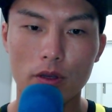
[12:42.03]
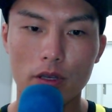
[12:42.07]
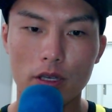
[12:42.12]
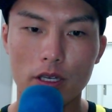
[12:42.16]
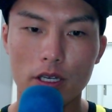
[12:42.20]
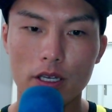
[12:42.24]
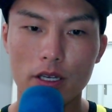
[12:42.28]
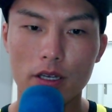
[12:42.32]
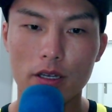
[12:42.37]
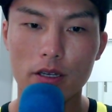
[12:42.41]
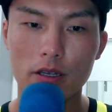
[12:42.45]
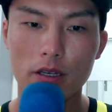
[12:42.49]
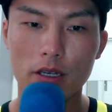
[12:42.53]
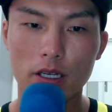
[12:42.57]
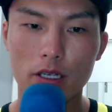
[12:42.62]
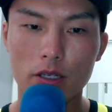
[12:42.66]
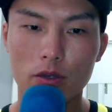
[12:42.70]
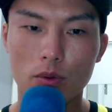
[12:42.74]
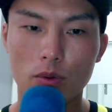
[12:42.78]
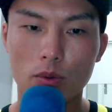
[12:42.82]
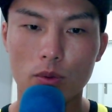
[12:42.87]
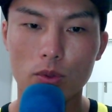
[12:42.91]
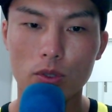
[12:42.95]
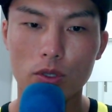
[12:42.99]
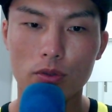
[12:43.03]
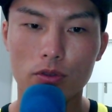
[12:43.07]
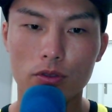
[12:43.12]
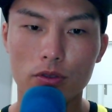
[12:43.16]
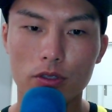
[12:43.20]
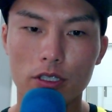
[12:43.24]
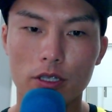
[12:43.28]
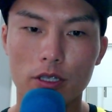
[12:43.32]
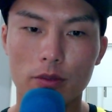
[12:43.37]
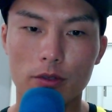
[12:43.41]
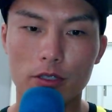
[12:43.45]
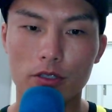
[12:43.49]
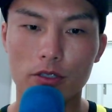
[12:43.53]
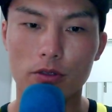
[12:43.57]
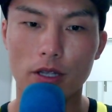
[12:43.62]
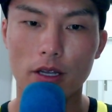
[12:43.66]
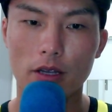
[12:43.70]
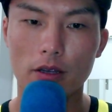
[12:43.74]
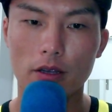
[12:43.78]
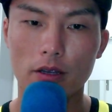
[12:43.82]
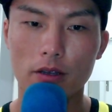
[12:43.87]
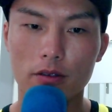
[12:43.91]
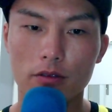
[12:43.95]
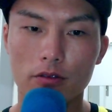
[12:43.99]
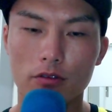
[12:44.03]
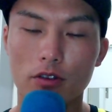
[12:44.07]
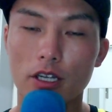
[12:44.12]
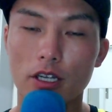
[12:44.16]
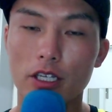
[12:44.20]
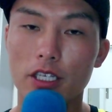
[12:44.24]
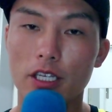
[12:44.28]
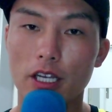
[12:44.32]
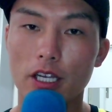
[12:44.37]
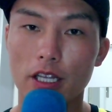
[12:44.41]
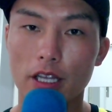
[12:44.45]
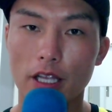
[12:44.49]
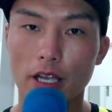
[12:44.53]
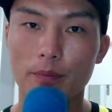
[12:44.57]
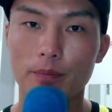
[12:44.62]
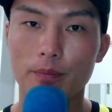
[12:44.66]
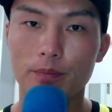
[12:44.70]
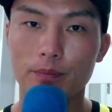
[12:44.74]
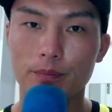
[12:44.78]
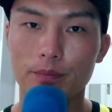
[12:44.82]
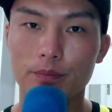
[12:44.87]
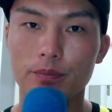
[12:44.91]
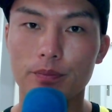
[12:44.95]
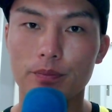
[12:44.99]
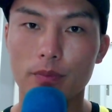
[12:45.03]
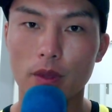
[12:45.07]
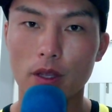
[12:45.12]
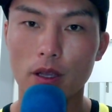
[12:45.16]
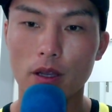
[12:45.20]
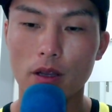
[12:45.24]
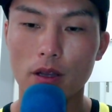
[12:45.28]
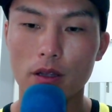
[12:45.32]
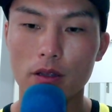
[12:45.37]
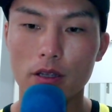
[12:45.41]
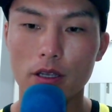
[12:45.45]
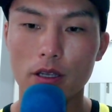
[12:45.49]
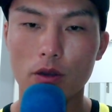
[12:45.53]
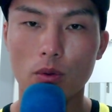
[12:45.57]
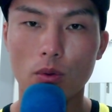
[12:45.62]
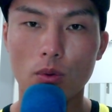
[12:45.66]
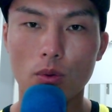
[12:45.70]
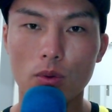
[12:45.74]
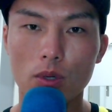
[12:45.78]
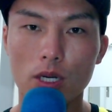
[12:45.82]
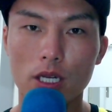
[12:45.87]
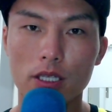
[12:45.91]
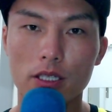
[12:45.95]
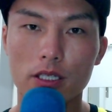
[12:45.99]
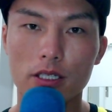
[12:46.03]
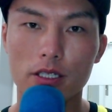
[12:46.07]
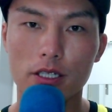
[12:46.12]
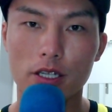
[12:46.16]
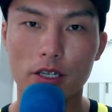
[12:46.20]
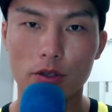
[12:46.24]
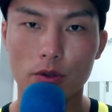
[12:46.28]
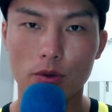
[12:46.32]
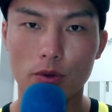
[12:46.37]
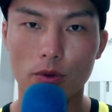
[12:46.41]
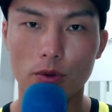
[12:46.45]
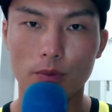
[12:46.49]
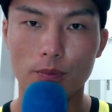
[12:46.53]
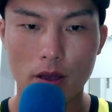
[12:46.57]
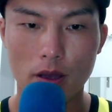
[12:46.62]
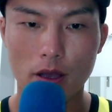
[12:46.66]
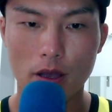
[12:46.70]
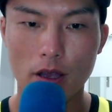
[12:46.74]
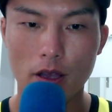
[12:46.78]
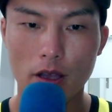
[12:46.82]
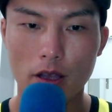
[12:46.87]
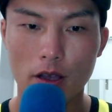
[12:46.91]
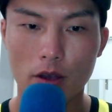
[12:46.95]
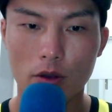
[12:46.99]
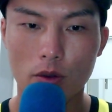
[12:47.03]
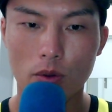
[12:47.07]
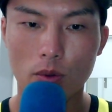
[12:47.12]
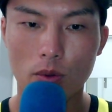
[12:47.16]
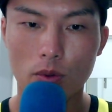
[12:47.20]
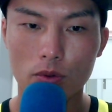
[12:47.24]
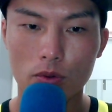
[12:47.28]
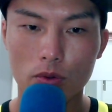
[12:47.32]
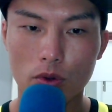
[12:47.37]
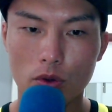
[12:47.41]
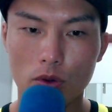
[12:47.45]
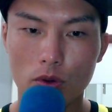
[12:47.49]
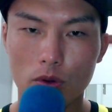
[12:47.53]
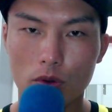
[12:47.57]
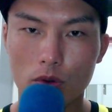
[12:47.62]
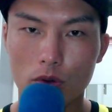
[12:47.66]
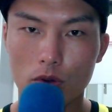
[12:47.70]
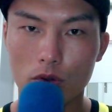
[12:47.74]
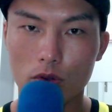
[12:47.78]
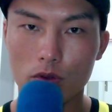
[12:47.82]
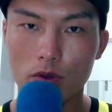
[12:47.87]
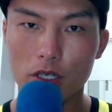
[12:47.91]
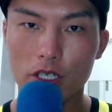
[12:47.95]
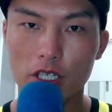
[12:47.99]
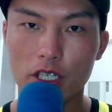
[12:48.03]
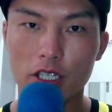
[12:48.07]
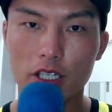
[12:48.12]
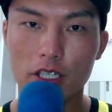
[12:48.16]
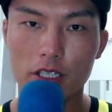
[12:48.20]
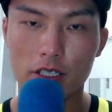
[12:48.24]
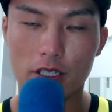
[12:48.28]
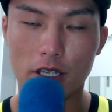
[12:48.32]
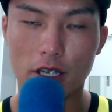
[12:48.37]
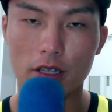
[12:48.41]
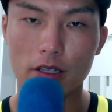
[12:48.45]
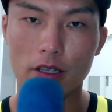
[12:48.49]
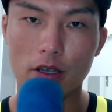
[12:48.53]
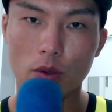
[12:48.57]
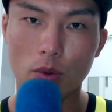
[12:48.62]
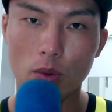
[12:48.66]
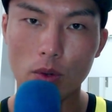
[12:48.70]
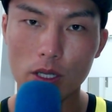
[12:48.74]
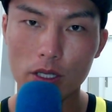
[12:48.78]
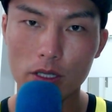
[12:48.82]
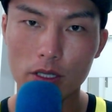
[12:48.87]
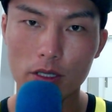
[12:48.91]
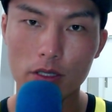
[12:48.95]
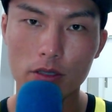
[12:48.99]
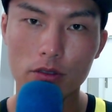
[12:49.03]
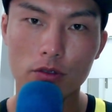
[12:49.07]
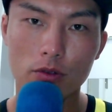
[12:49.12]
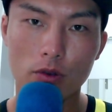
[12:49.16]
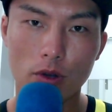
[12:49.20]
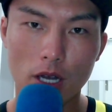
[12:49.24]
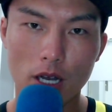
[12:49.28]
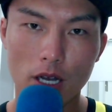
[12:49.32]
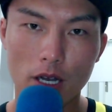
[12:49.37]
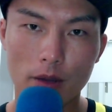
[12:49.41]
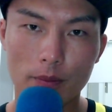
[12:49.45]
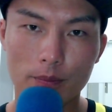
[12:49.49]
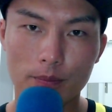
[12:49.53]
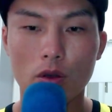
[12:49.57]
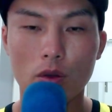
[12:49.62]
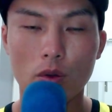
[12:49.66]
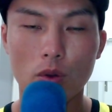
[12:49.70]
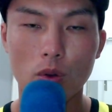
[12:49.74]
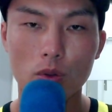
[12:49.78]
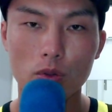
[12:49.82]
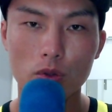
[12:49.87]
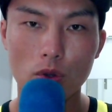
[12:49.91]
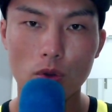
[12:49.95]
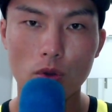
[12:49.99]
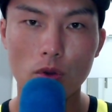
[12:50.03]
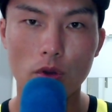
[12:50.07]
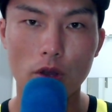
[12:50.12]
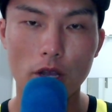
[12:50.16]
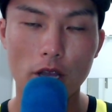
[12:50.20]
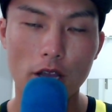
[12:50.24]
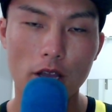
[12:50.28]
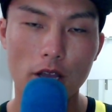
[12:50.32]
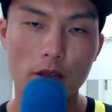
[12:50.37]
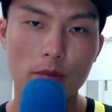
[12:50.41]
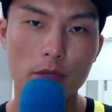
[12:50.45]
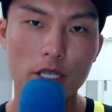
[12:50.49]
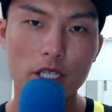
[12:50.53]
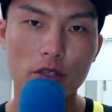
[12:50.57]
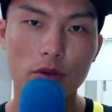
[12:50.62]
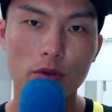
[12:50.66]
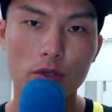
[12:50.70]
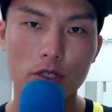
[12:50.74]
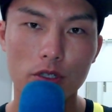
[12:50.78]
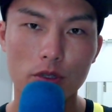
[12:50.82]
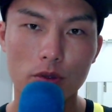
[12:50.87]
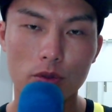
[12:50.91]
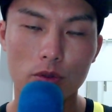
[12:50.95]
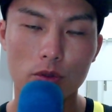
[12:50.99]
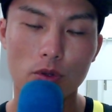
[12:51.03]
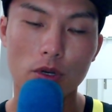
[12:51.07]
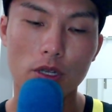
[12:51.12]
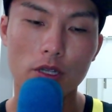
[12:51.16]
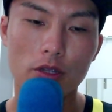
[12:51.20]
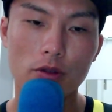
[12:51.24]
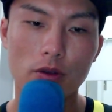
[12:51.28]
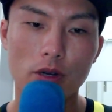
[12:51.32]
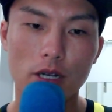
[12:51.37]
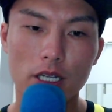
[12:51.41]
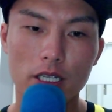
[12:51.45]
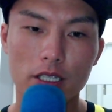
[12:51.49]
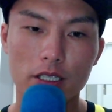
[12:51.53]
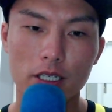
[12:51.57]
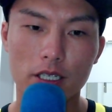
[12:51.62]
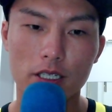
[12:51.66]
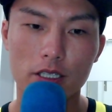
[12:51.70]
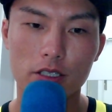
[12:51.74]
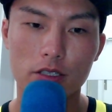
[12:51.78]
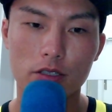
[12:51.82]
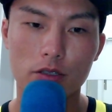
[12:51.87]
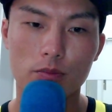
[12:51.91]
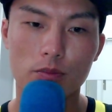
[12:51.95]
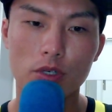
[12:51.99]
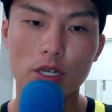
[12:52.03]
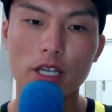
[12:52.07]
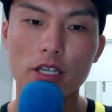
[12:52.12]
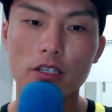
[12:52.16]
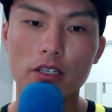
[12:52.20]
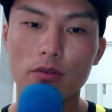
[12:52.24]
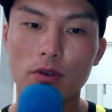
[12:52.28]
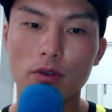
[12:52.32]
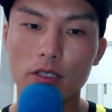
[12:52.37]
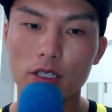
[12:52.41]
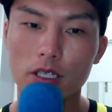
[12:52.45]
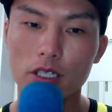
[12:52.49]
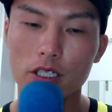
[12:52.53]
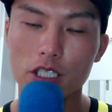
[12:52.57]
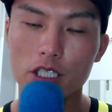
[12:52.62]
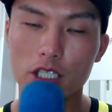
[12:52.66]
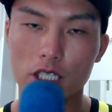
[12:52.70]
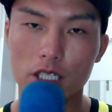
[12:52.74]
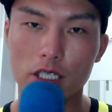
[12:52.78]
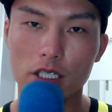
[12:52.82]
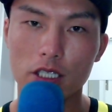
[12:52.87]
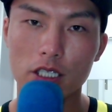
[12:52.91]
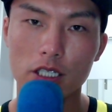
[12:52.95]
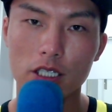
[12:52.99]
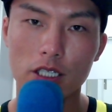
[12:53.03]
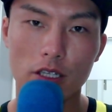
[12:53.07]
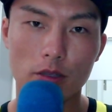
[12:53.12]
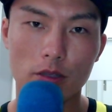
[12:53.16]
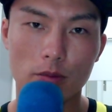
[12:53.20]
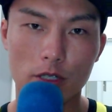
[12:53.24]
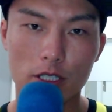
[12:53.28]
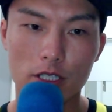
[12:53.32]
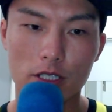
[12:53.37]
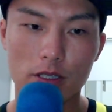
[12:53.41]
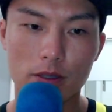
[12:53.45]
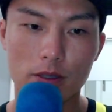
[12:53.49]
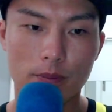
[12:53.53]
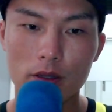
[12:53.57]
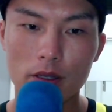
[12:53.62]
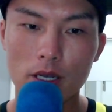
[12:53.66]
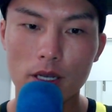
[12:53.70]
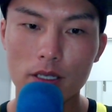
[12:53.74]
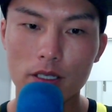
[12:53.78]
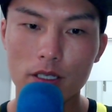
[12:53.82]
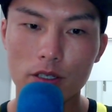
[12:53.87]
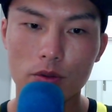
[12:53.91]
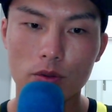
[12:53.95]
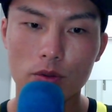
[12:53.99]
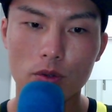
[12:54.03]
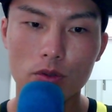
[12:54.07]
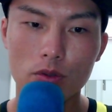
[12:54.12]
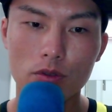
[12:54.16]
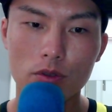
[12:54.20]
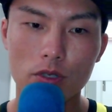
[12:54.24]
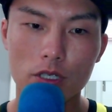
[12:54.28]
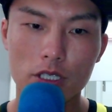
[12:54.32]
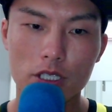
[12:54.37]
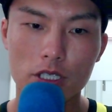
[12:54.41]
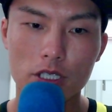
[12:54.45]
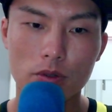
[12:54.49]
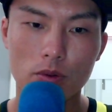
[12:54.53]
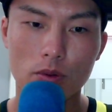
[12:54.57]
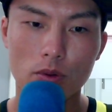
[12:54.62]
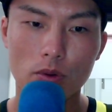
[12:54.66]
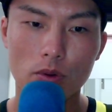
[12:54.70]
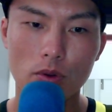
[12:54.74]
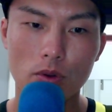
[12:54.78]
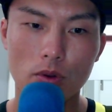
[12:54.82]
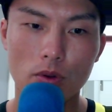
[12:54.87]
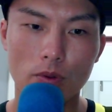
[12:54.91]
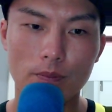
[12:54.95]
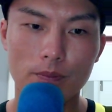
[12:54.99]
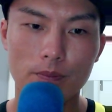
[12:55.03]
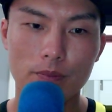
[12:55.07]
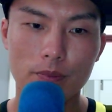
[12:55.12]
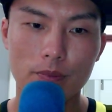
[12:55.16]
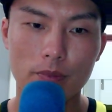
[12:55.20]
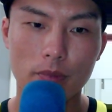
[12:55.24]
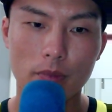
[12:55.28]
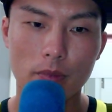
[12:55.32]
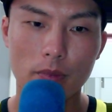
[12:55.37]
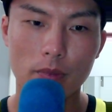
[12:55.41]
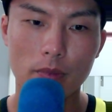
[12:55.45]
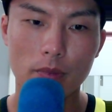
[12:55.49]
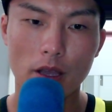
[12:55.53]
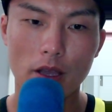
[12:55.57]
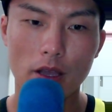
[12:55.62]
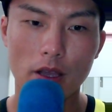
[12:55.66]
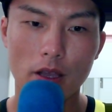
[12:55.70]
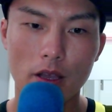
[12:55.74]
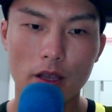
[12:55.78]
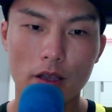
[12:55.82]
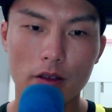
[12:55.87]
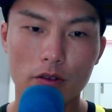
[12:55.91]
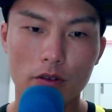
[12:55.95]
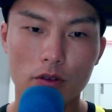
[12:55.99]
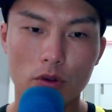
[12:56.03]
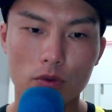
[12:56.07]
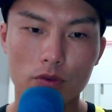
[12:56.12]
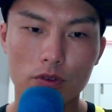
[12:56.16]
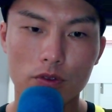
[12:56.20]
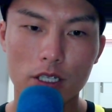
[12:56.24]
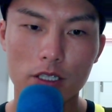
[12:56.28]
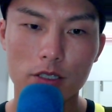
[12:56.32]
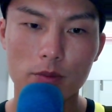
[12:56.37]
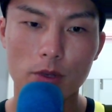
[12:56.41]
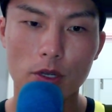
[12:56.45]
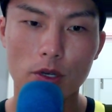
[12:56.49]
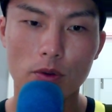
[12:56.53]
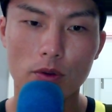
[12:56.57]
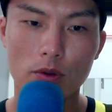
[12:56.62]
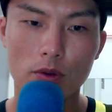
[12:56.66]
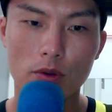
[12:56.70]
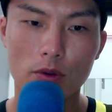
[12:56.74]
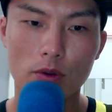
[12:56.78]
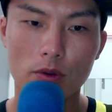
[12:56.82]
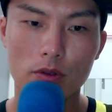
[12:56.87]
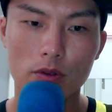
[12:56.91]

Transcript: いっかいここで吹いてますよね。上髭で。うん、で、ここなんですけど、えー、ここの、上髭ですね。で、これっていうのが、この、えー、緑のトレンドラインに対するブレイクワンタッチになってます。短期のごふん足のこの、えー、このふたつめの、